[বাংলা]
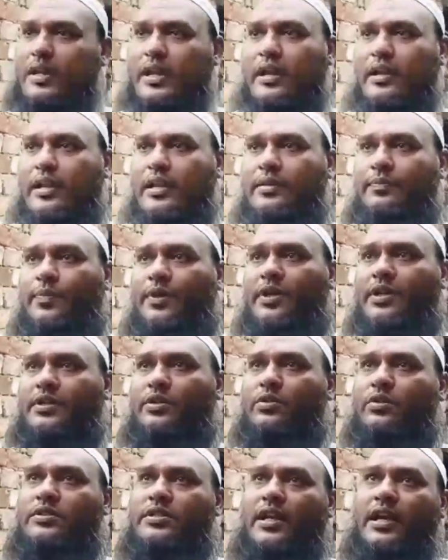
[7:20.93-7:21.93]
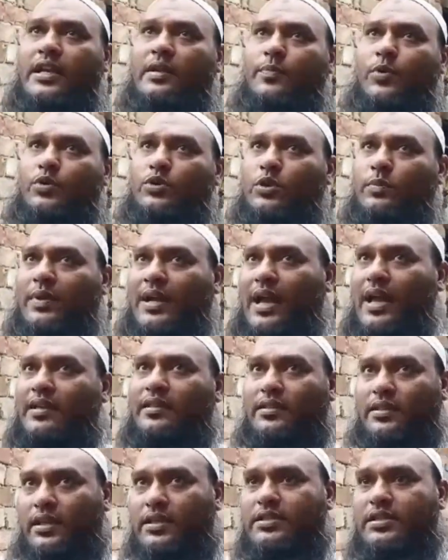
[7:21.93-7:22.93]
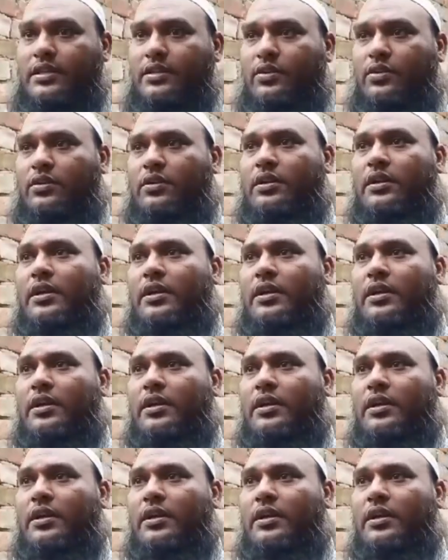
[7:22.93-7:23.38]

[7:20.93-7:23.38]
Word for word: দরকার নেই ভিডিও যেখানে প্রথম রায় দিয়েছিল